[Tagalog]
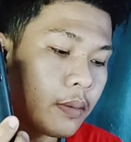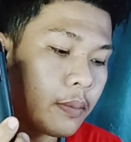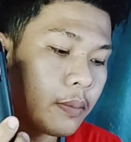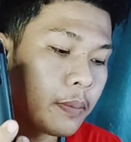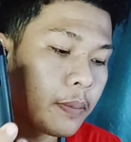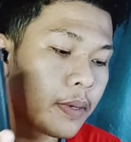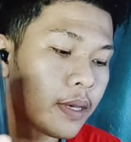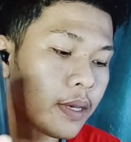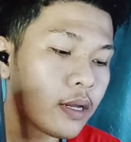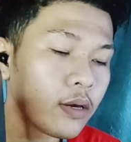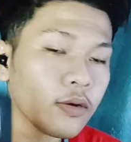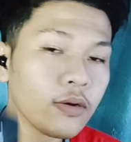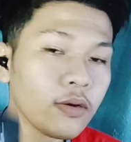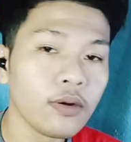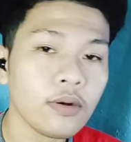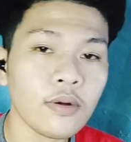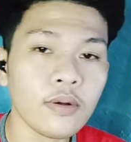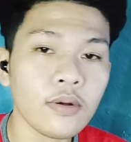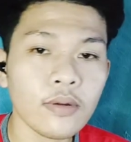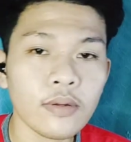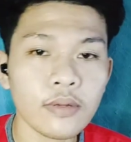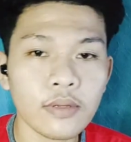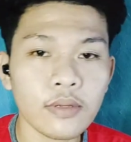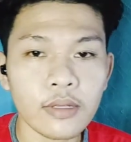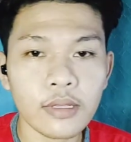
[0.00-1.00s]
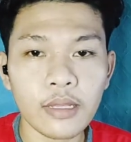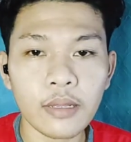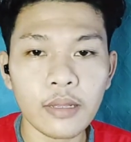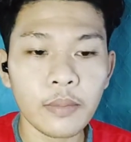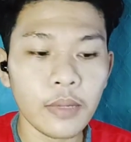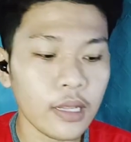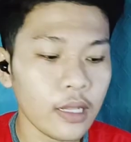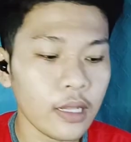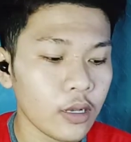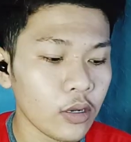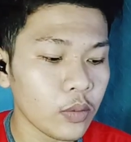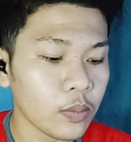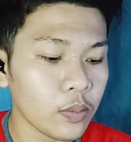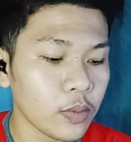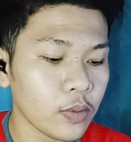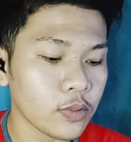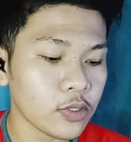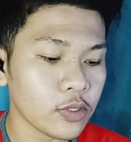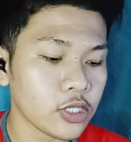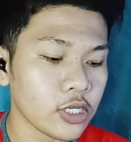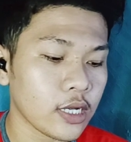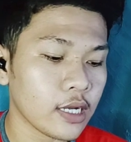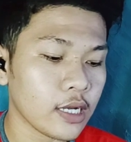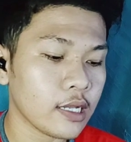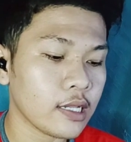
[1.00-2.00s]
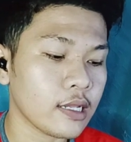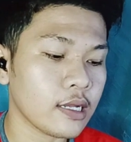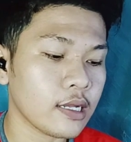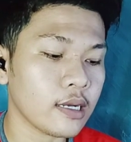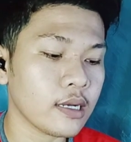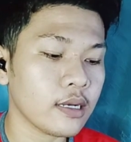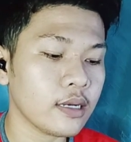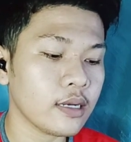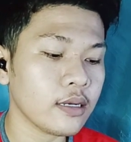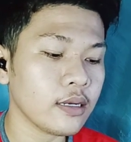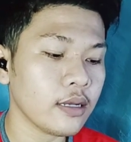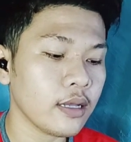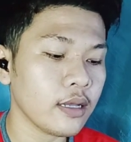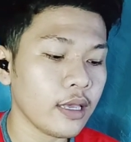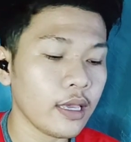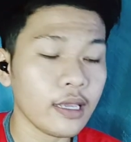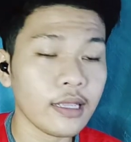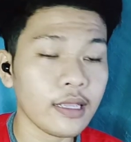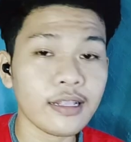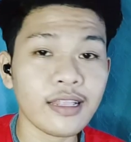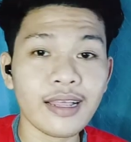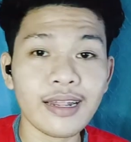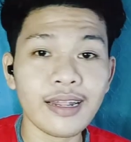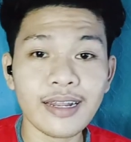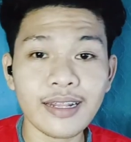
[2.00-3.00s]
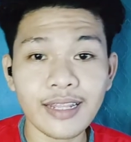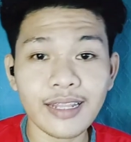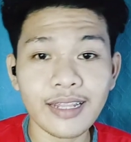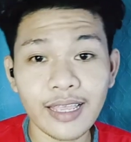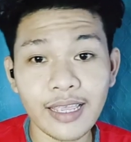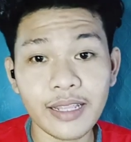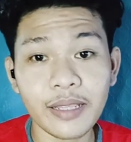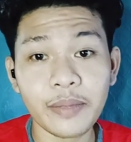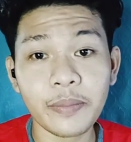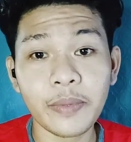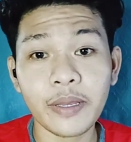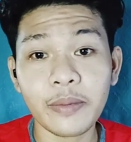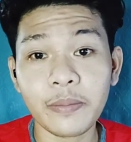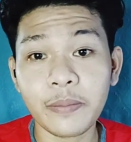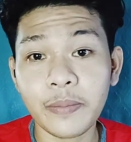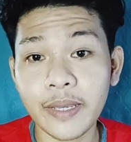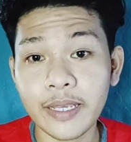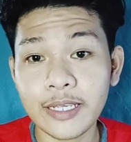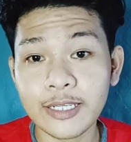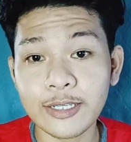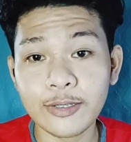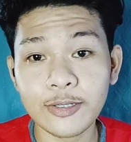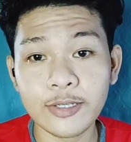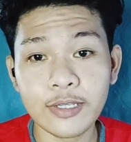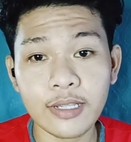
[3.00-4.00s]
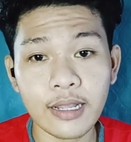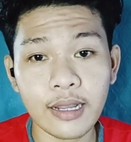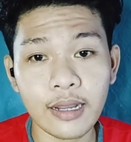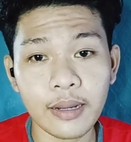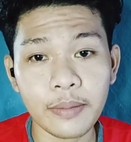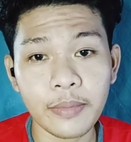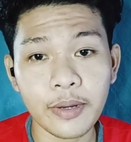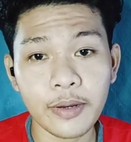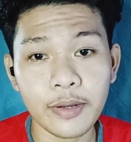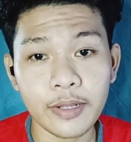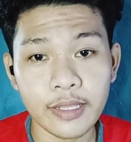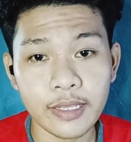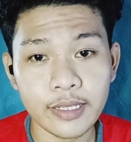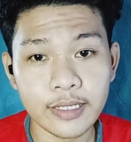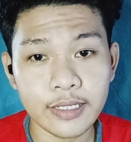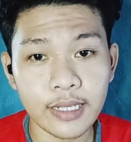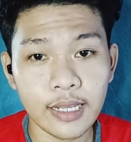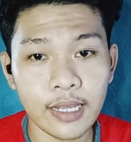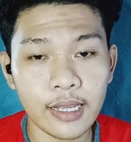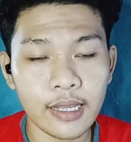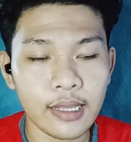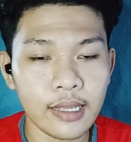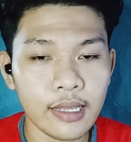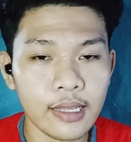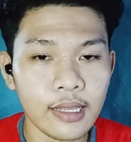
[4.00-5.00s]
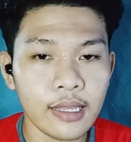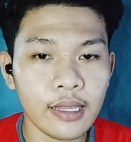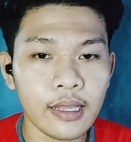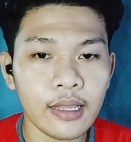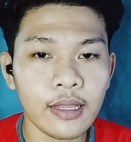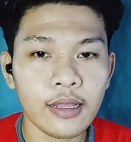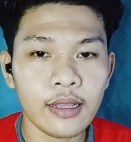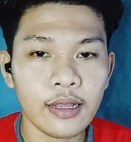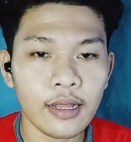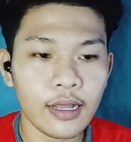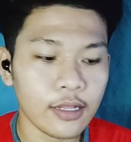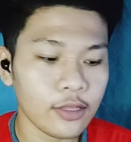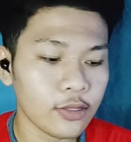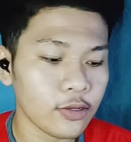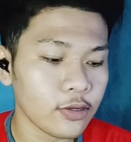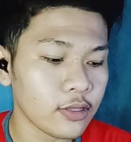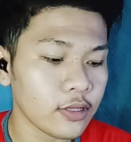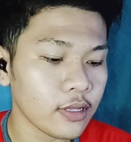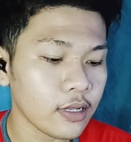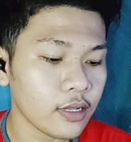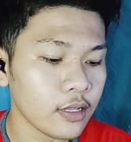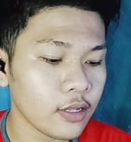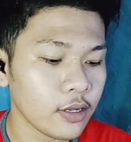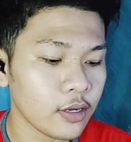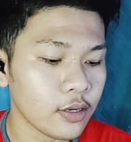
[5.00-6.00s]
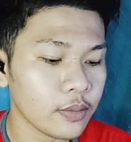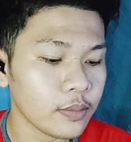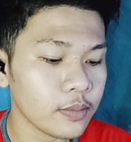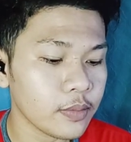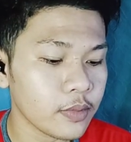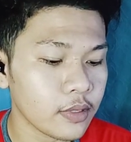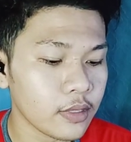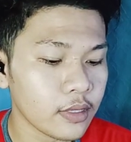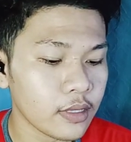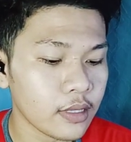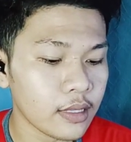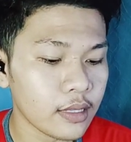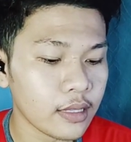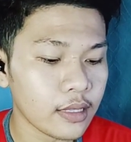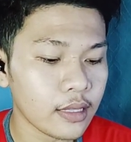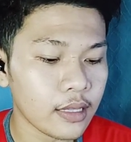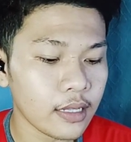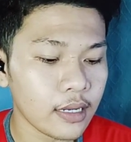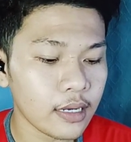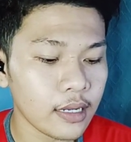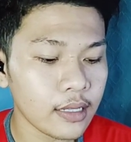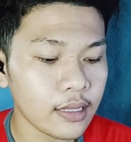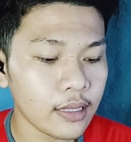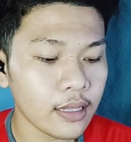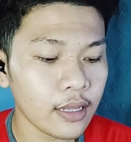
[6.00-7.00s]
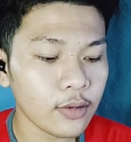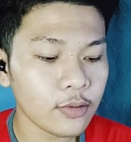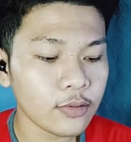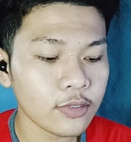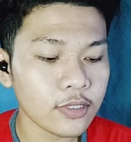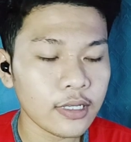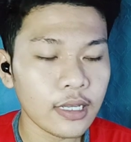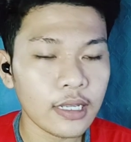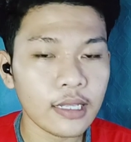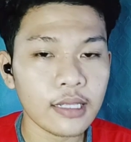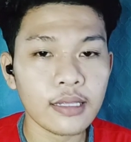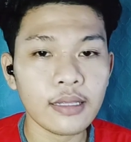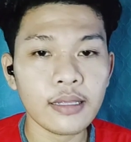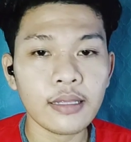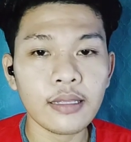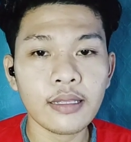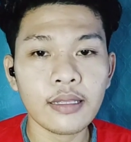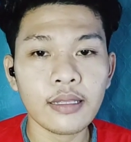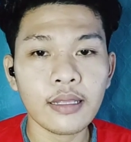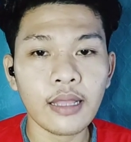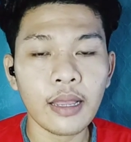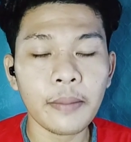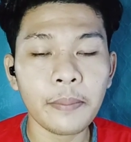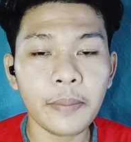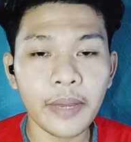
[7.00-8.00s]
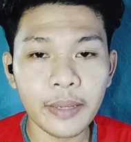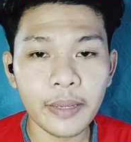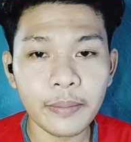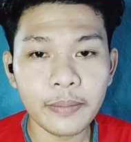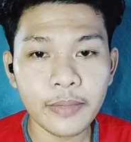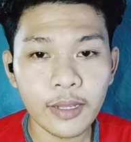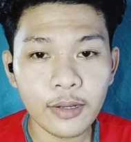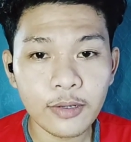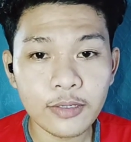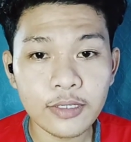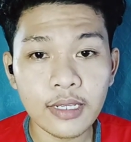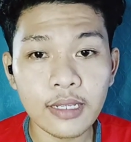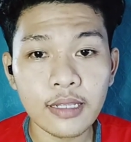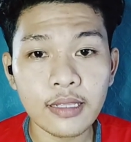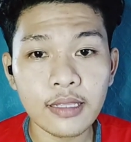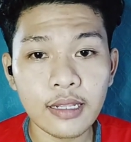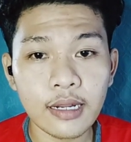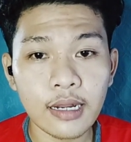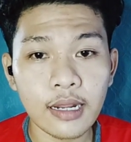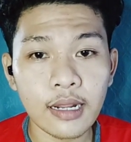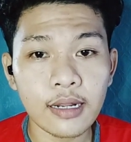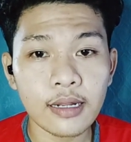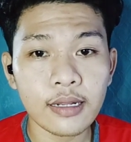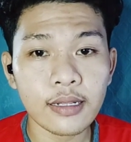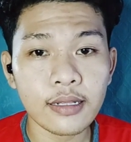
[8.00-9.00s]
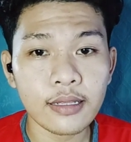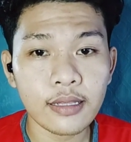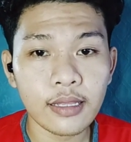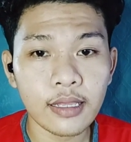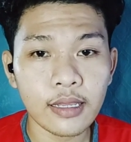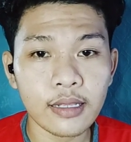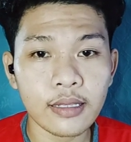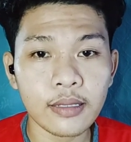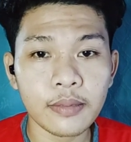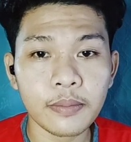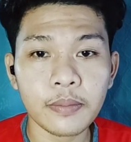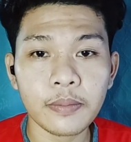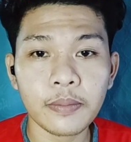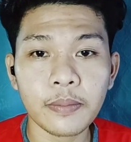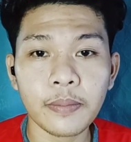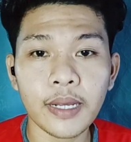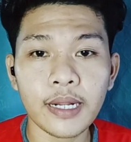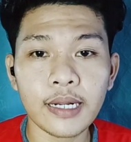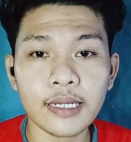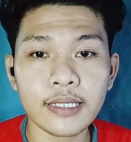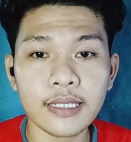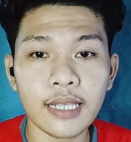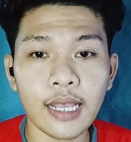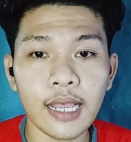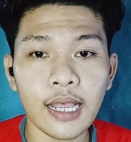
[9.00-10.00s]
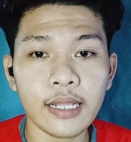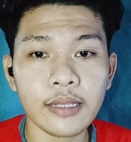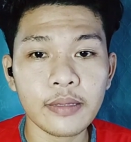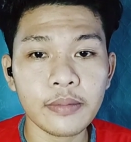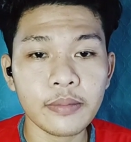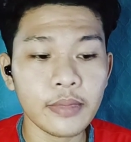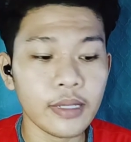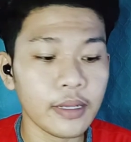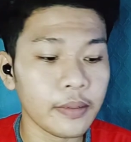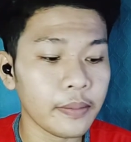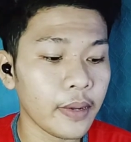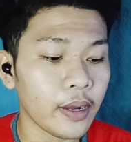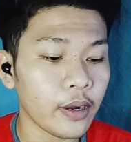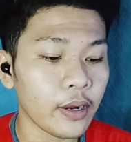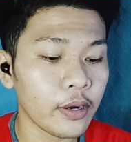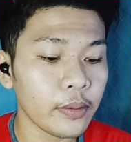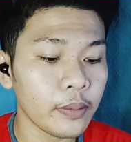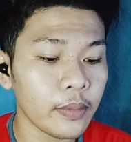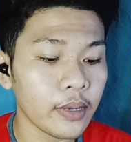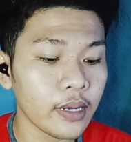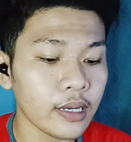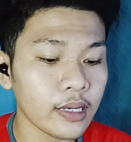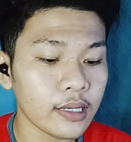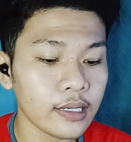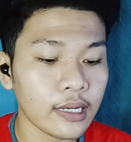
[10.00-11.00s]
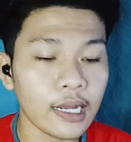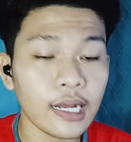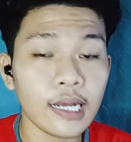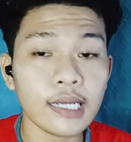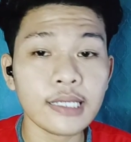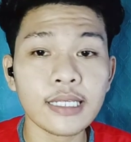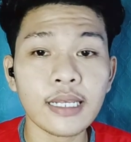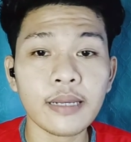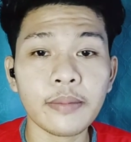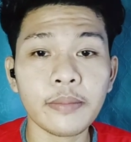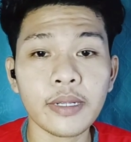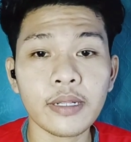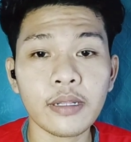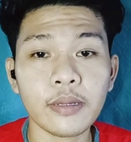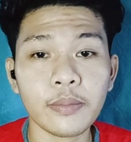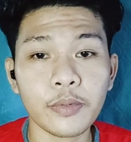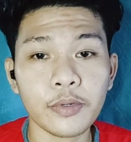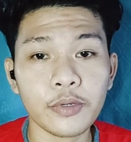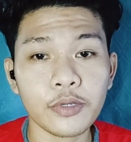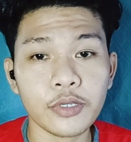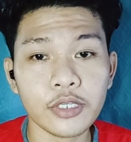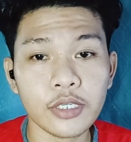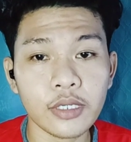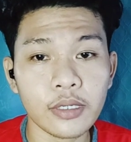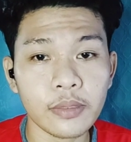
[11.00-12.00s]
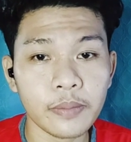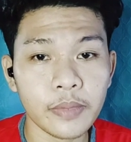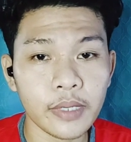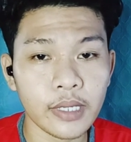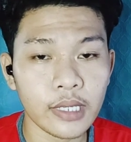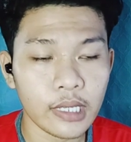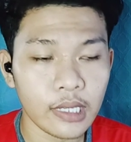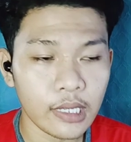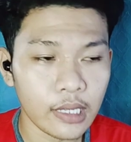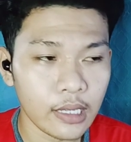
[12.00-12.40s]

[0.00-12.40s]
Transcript: Pero, nabili ko po siya ng 885 pesos lang bawat isa. A total of 3,000 5,310 para sa anim na power bank nakasama na po yung shipping.